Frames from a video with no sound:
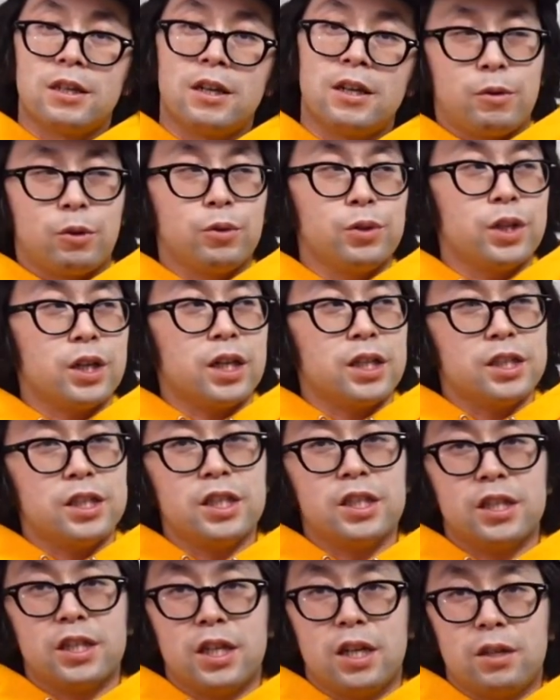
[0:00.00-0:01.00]
まあ、こんな感じ
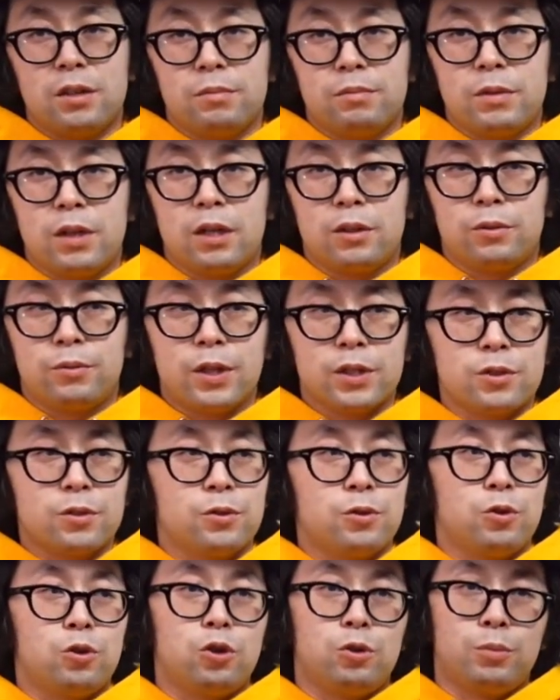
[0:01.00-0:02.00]
でですね、あの
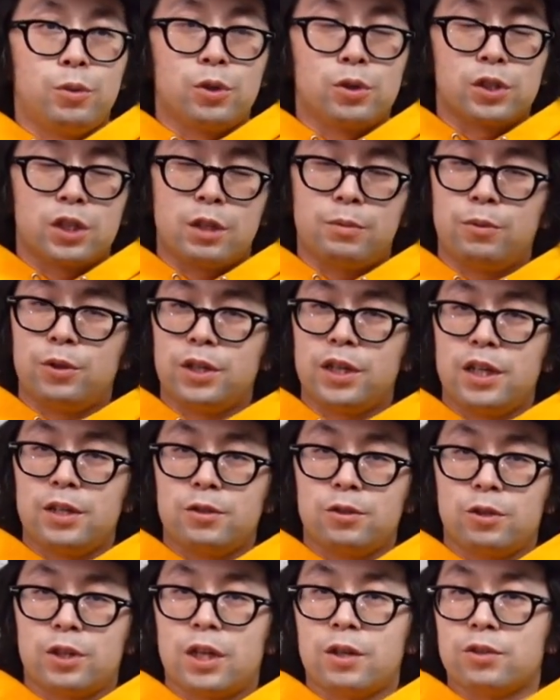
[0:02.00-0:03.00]
ファッションの方もスケボー以外に
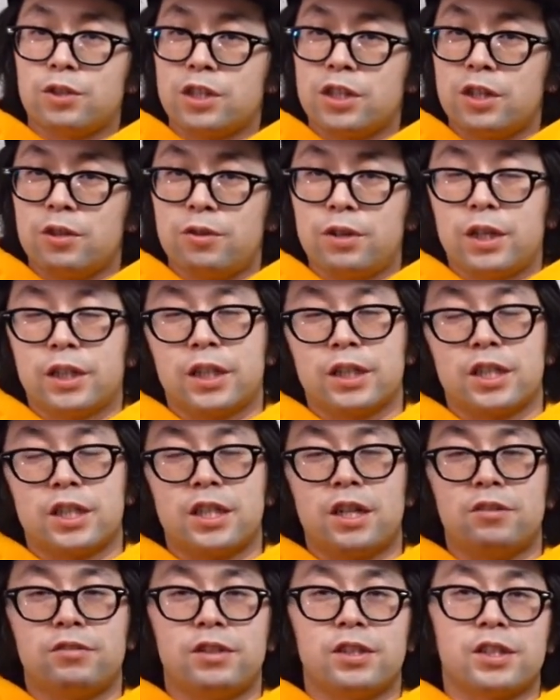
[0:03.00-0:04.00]
ちょっと楽しんでいるような形に
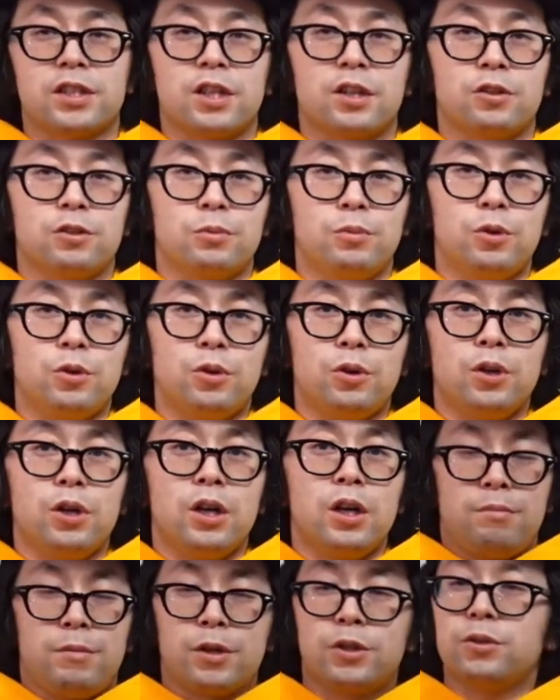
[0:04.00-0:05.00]
なるんですけれども、
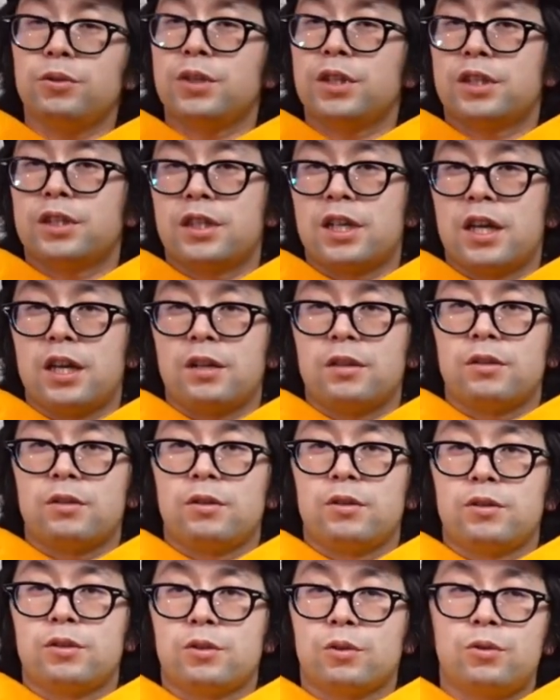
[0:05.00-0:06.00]
まあ、今日ですね、
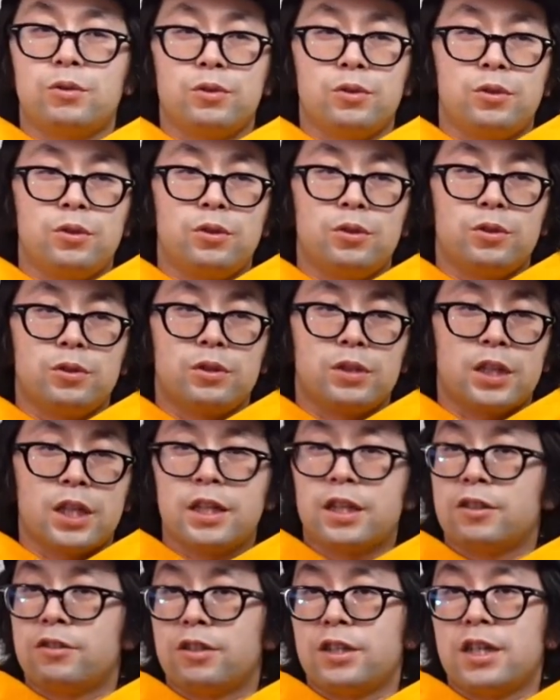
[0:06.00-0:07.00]
ちょっとこの
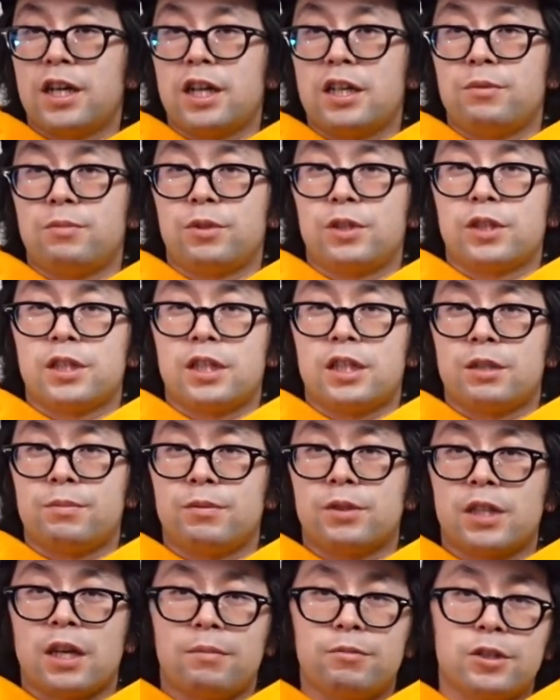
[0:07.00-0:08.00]
チャンネル以外にもですね、自
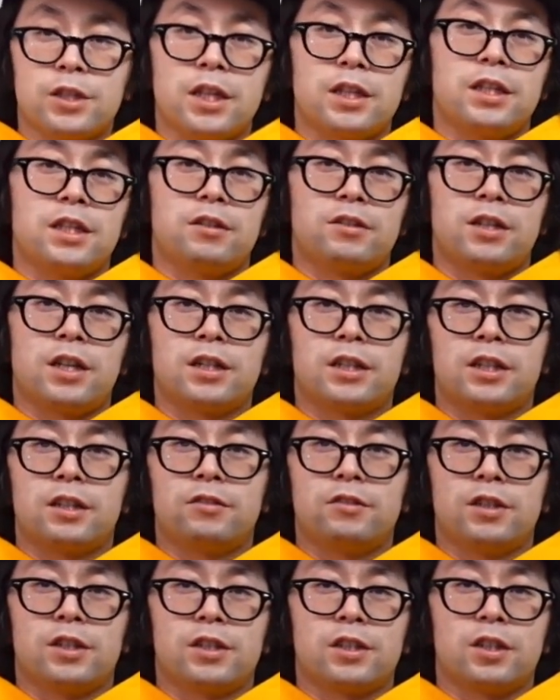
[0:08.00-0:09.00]
分サブチャンネルやって
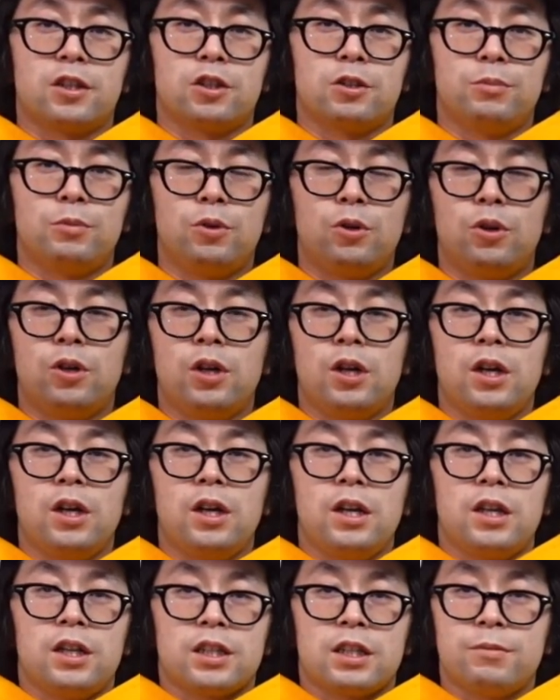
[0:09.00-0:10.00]
るんですけれども、
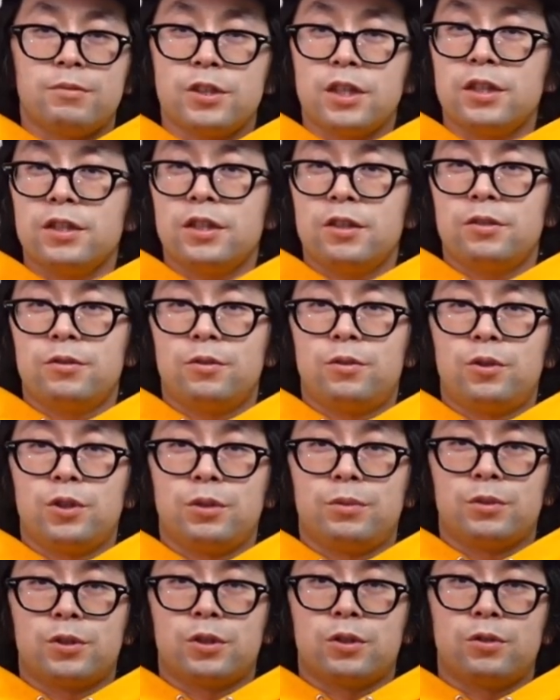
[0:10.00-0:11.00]
サブチャンネルの方
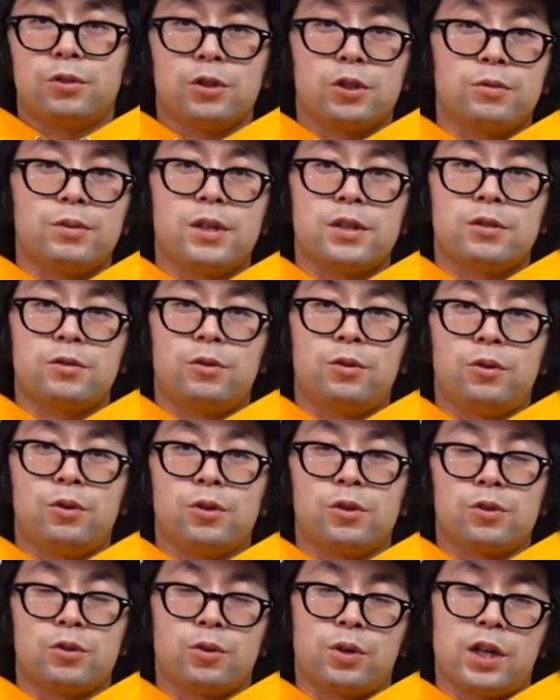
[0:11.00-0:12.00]
でもちょっとノースフェイスの方を
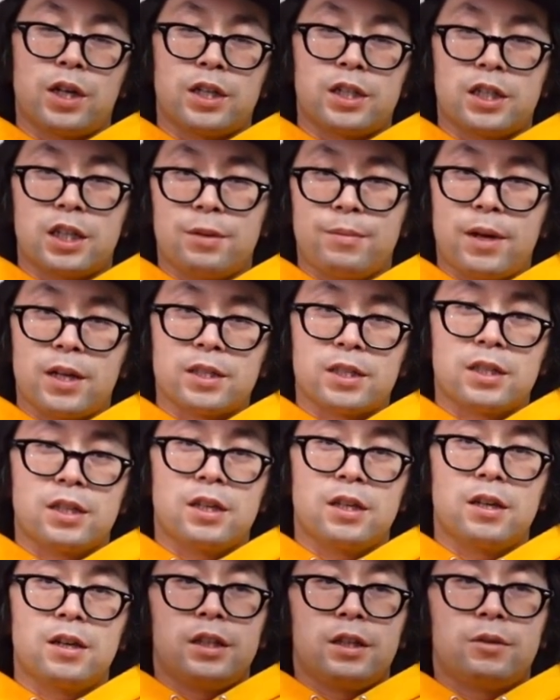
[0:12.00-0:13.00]
紹介しています。
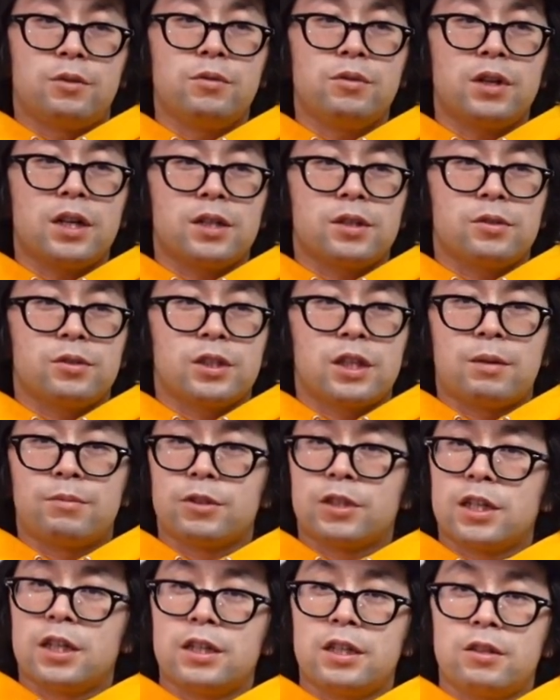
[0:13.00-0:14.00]
で、今回その
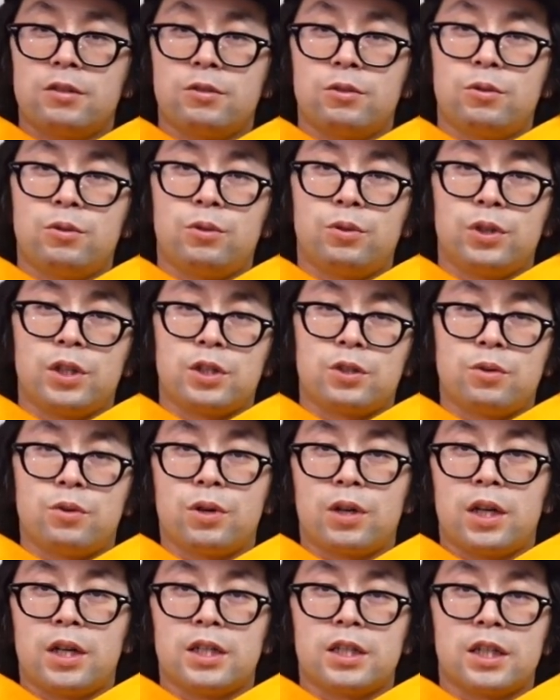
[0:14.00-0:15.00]
サブチャンネルの方で
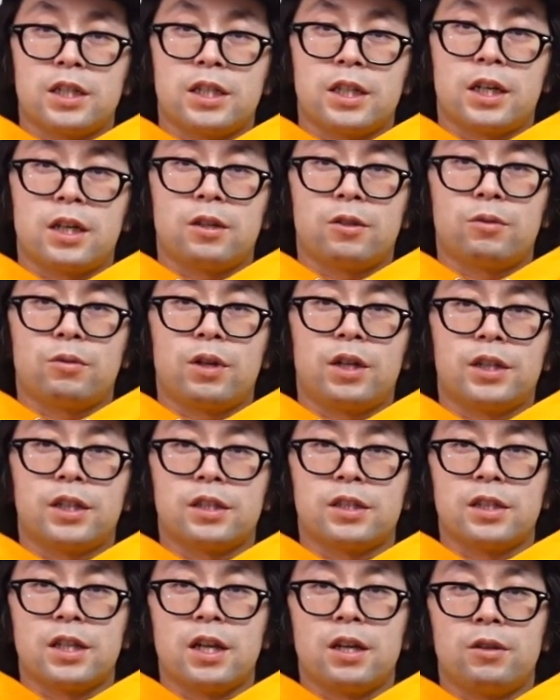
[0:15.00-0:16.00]
紹介したジャケットがで
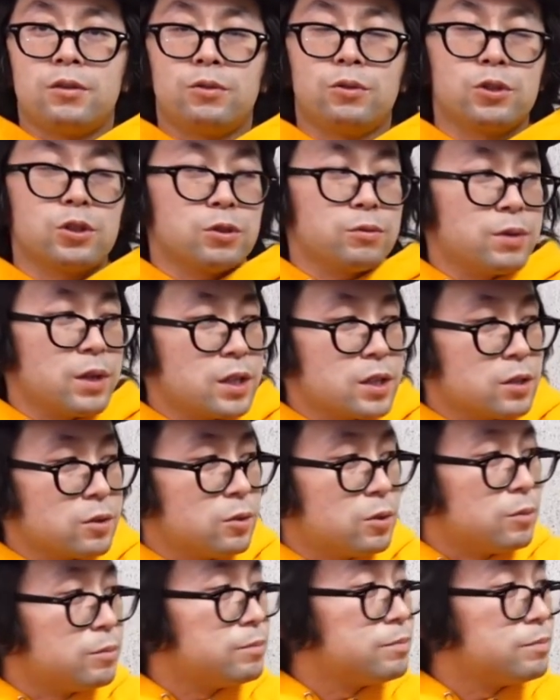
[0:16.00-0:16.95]
すね、ノースフェイスの